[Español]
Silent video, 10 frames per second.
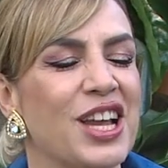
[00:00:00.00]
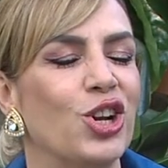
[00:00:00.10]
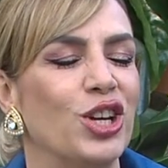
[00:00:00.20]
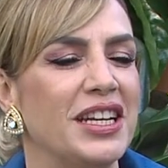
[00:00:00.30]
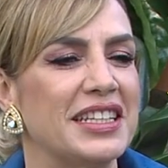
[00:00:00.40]

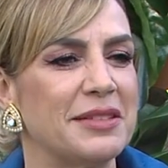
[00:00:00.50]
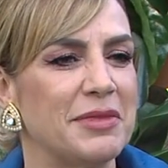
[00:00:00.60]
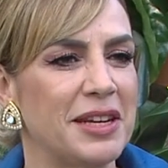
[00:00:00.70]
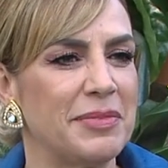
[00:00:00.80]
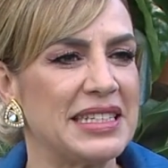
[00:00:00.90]
Loli, la
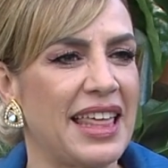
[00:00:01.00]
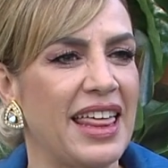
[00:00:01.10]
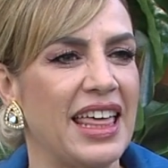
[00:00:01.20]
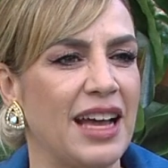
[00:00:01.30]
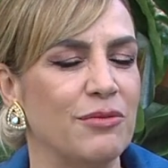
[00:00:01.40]
semana
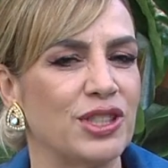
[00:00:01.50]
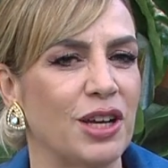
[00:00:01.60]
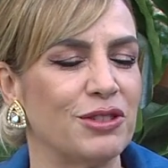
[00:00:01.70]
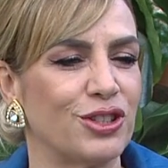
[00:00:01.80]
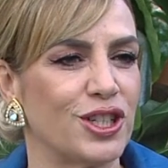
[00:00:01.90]
pasada dejamos
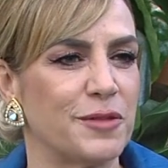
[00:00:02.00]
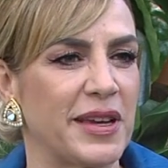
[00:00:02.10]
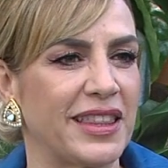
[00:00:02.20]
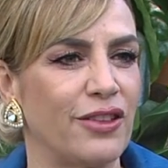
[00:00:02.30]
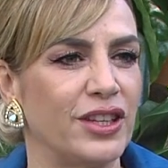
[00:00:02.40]
a nuestros
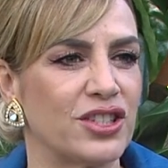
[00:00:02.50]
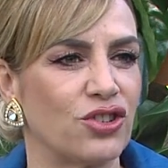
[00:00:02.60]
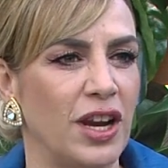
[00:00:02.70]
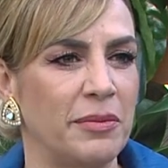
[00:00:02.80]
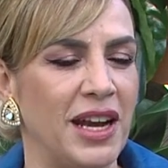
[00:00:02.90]
espectadores
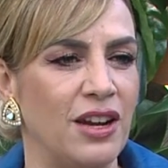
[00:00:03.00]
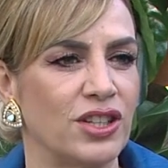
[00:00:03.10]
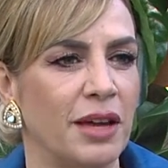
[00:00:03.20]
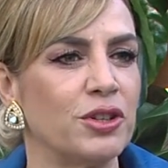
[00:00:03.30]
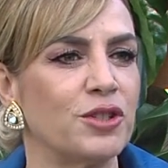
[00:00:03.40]
con la mira en
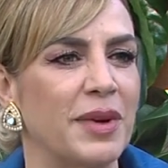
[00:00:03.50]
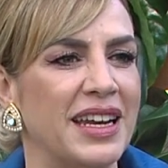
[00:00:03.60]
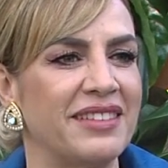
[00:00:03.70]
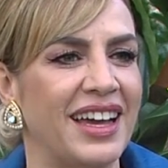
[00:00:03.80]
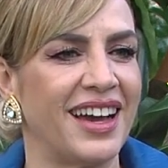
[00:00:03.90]
los labios
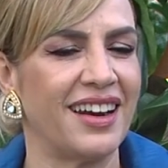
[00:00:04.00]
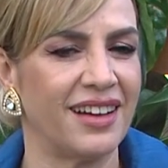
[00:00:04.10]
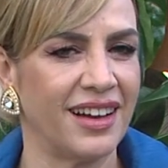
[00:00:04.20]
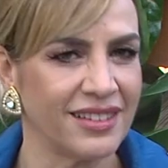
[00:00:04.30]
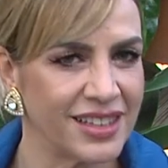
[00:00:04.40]
para viajar
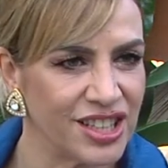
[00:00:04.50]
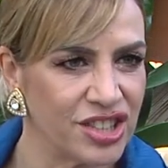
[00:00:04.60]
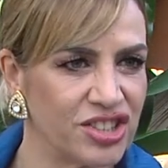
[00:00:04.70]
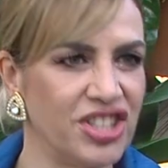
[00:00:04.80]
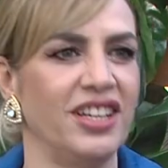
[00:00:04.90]
a
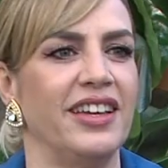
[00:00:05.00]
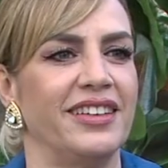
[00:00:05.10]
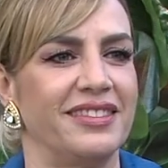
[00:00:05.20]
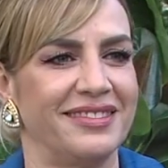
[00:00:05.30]
Chile.